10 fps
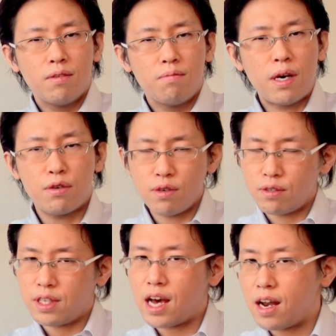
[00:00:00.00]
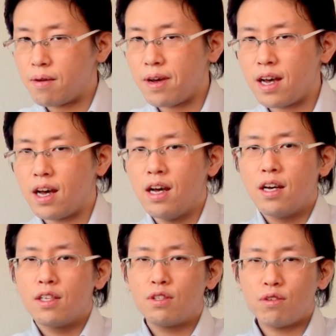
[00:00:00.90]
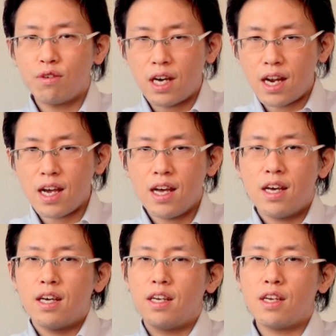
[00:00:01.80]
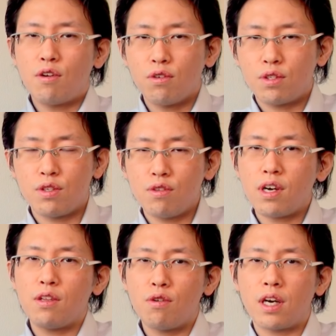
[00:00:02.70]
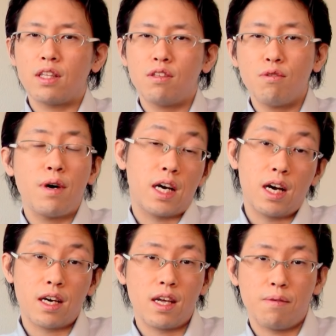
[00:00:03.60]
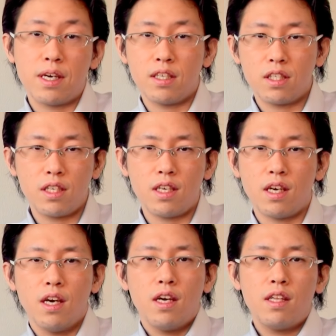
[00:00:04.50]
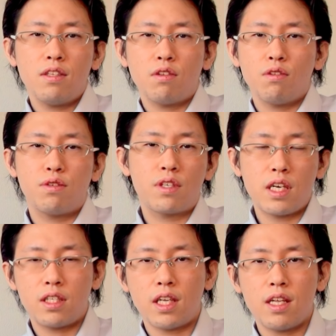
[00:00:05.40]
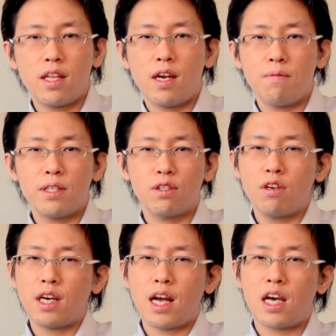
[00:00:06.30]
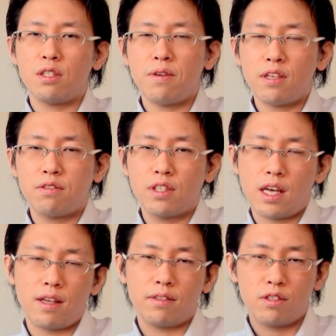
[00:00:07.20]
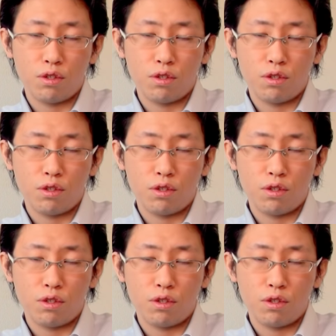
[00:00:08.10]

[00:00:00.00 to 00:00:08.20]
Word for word: まあ、夫婦であればそこから離婚するのかどうかっていうのをまあ考えればいいしでその復縁したいんであればそこから初めて復縁